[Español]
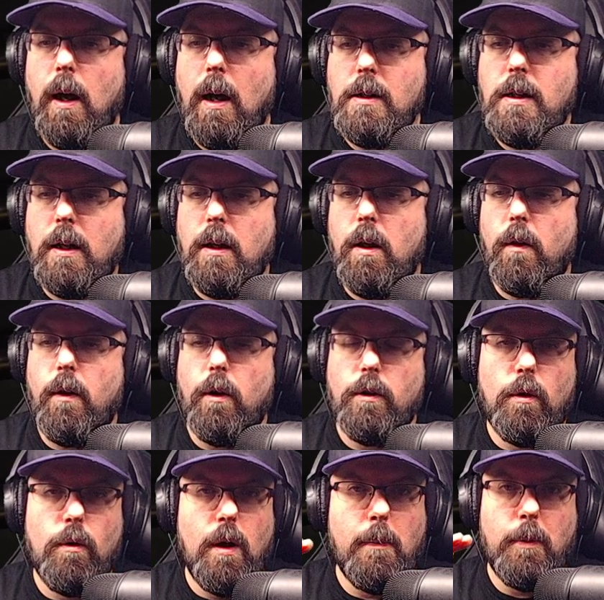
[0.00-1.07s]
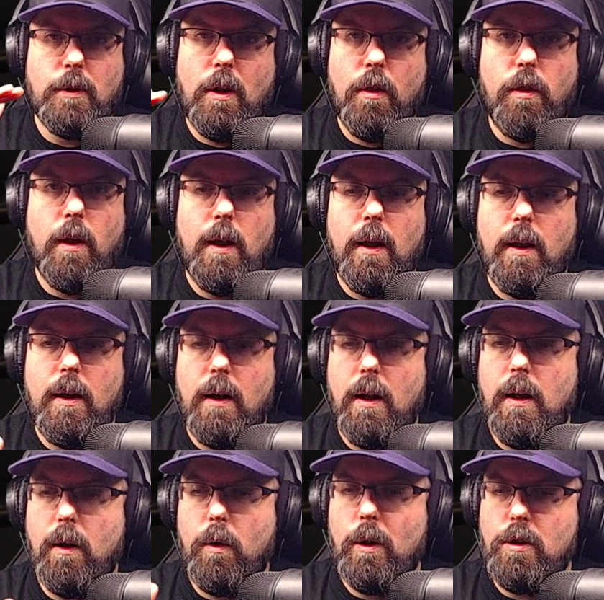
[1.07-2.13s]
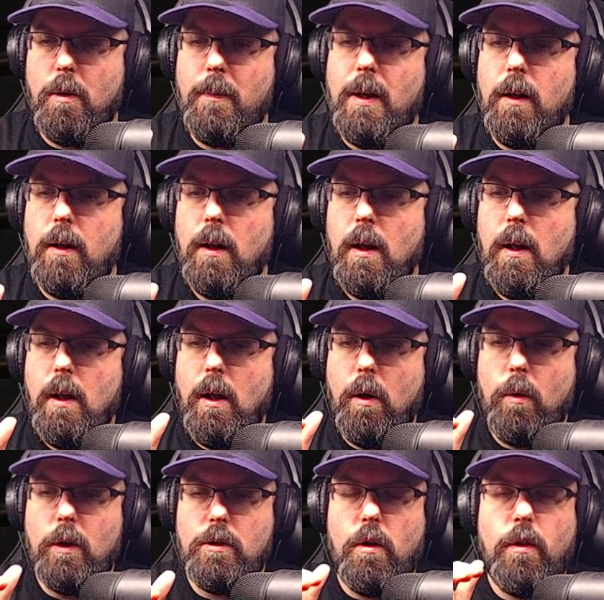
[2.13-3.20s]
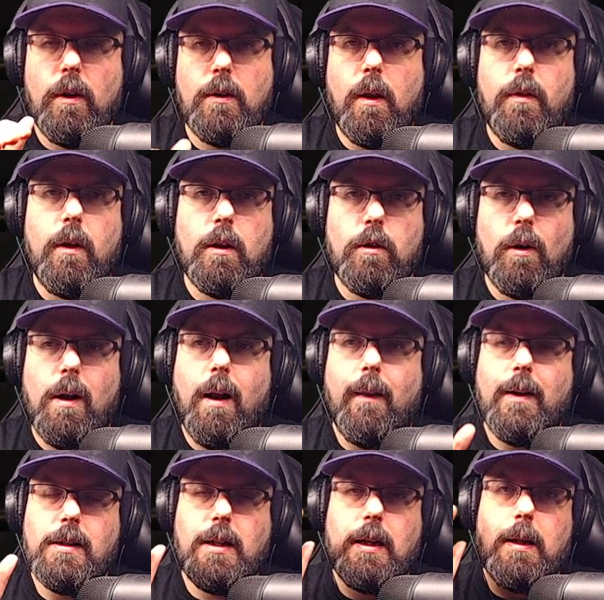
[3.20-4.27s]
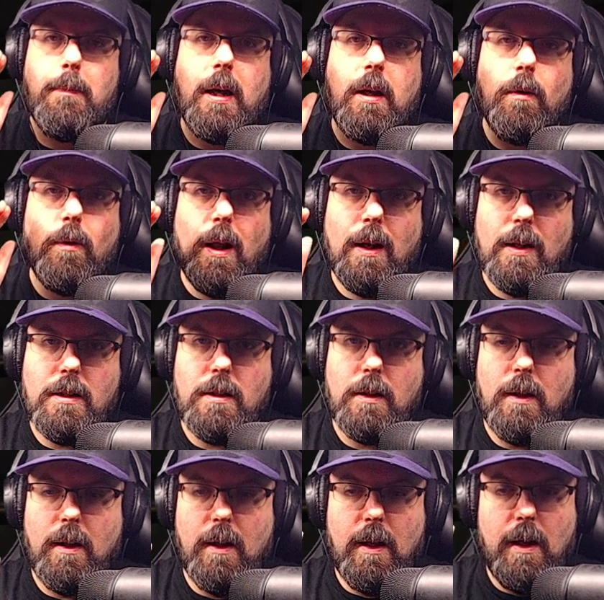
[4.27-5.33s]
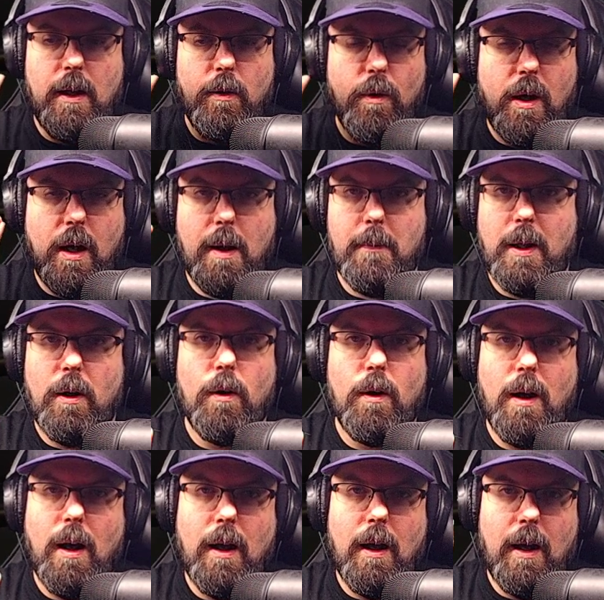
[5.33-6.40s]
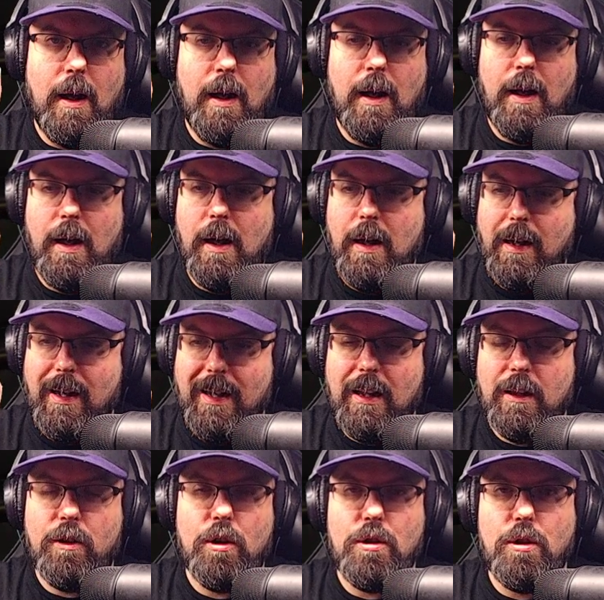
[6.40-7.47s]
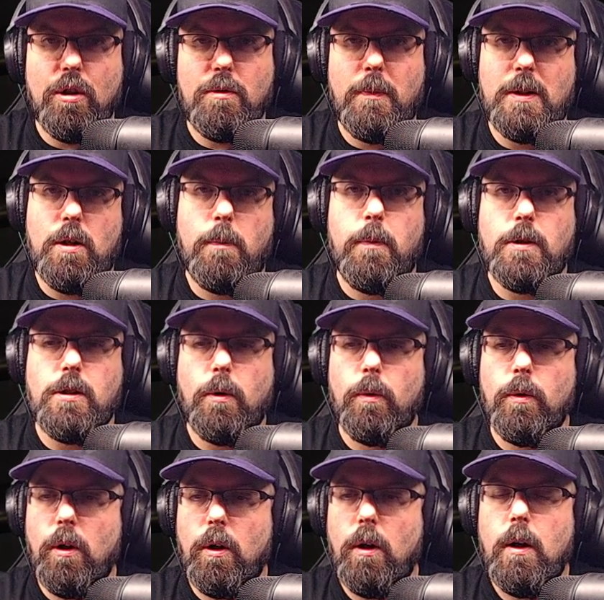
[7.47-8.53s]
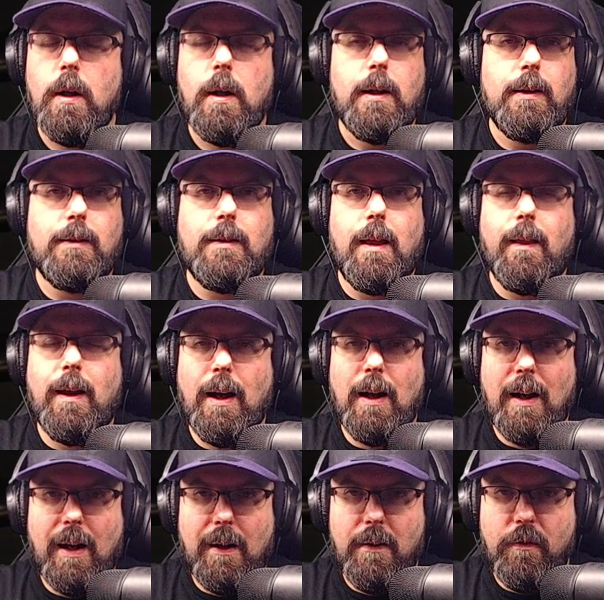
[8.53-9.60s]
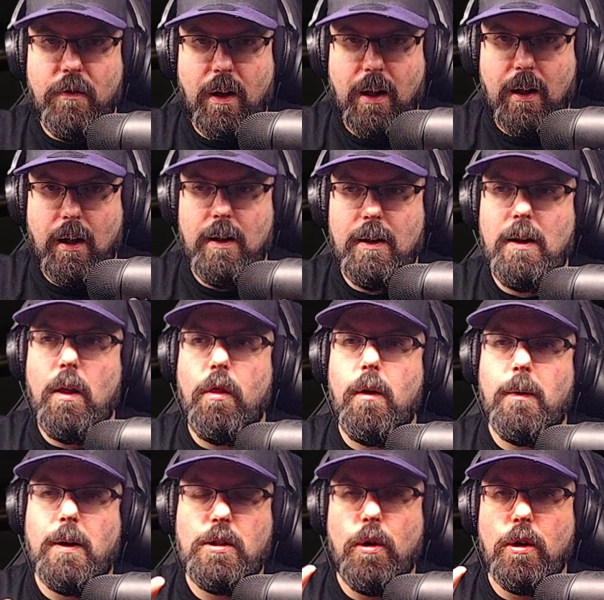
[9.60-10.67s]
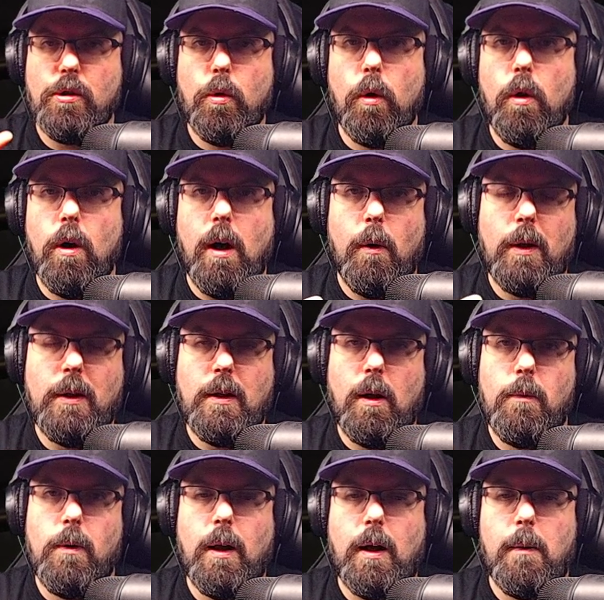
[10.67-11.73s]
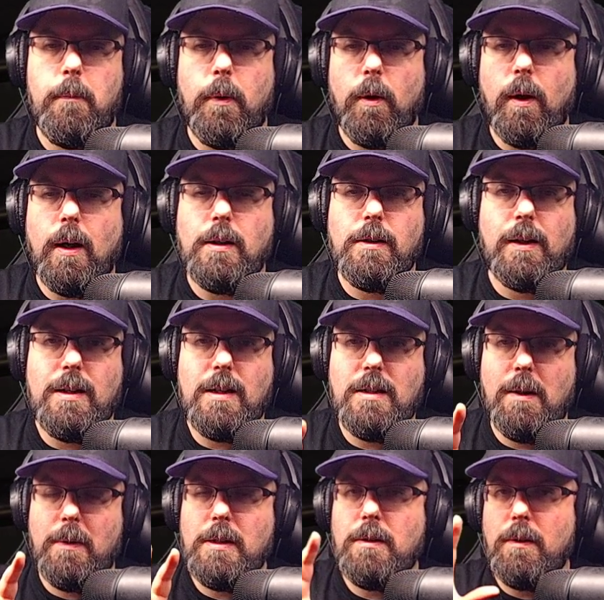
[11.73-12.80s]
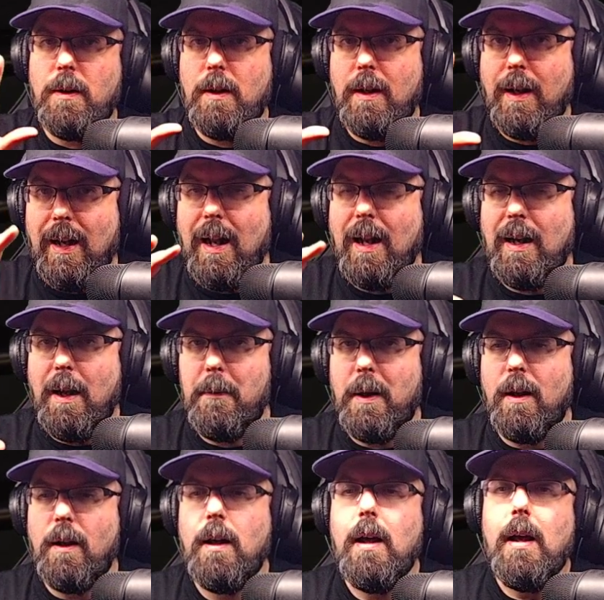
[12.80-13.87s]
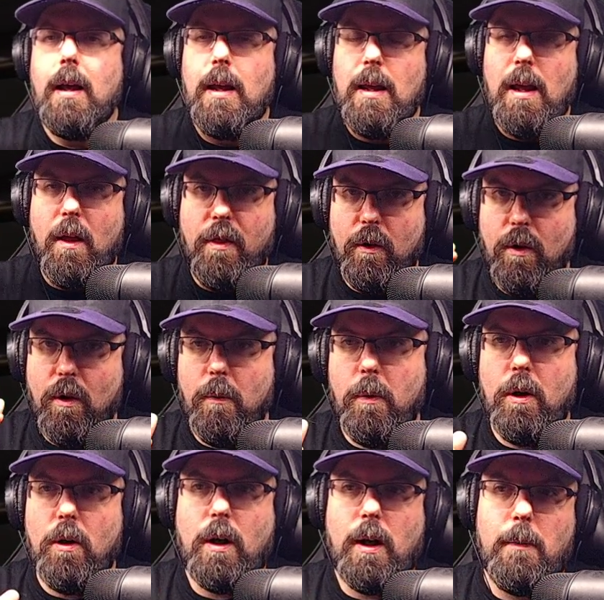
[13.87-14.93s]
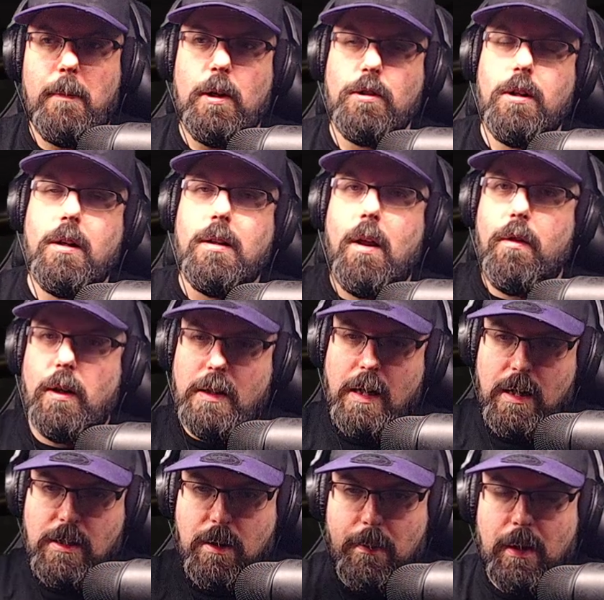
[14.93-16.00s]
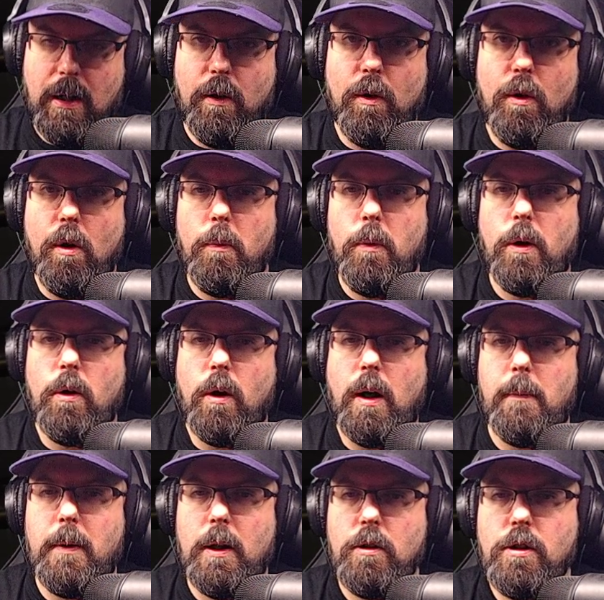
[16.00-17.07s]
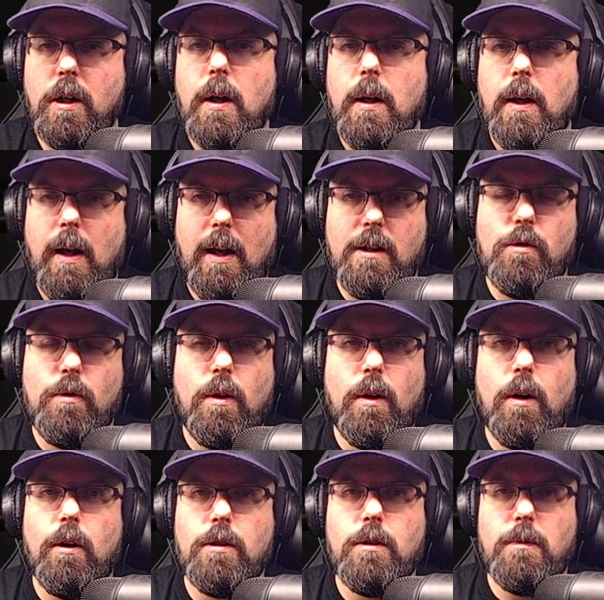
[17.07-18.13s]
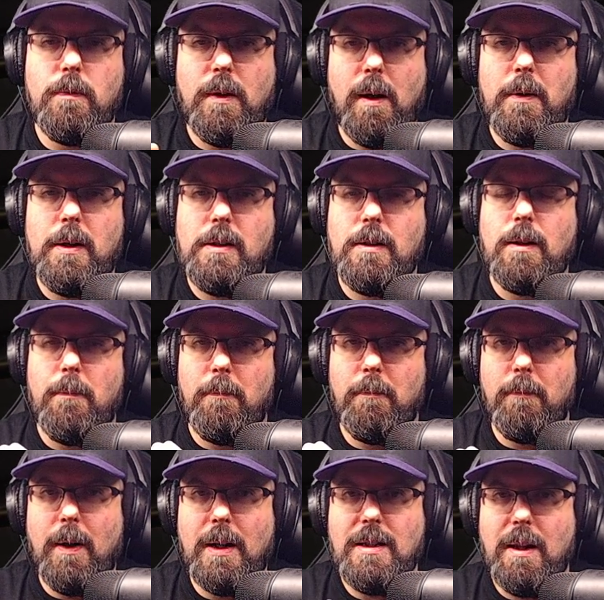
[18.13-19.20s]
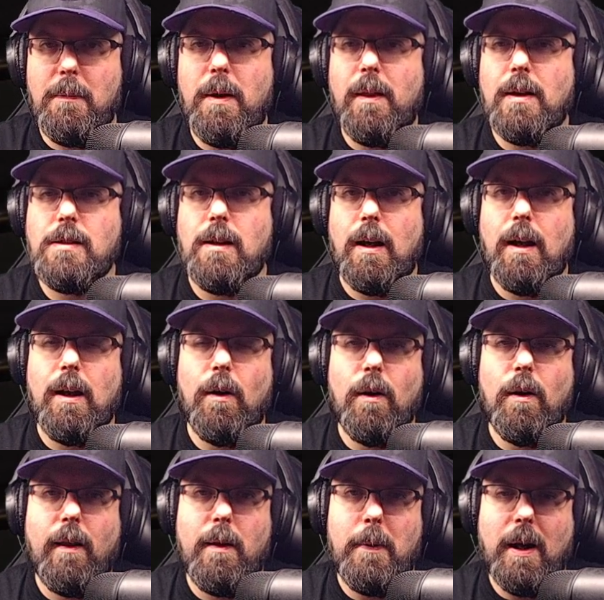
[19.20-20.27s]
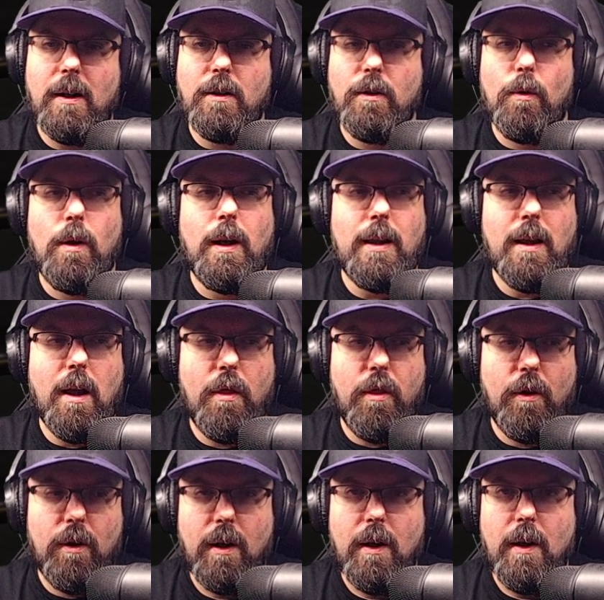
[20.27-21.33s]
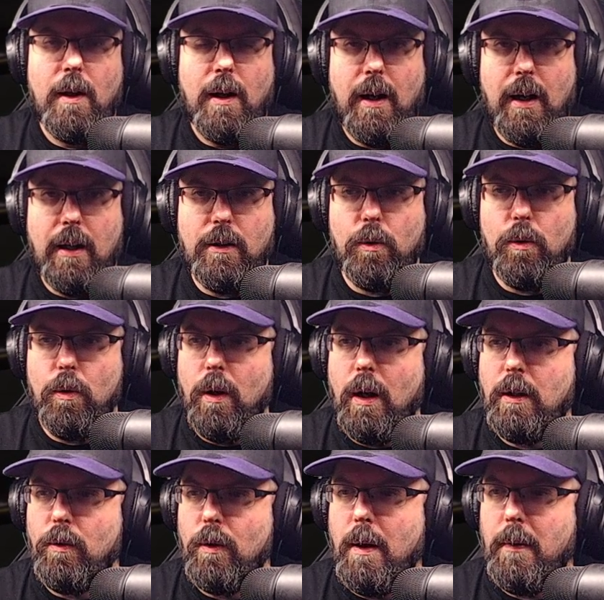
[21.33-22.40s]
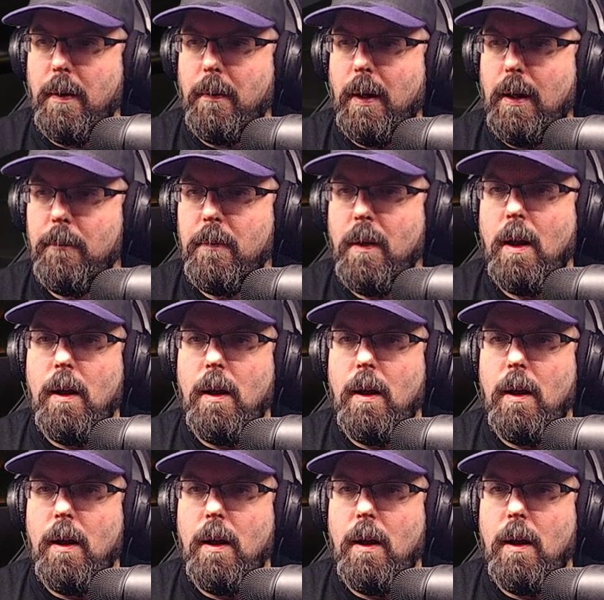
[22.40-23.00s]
Así que ya os digo, tiene una potencia en 4.410 eh, toneladas, que te peguen una leche en un rameo a, a, a 502 metros por segundo, te dejan la nave fresca y encima su escudo aguanta como una campeona. Así que si sabes girarla bien y hacer unos buenos rameos, irte hacia atrás y venir con unos buenos rameos, es una de las naves más temidas a la hora de pegarte un leñazo a tu, nave, ¿vale?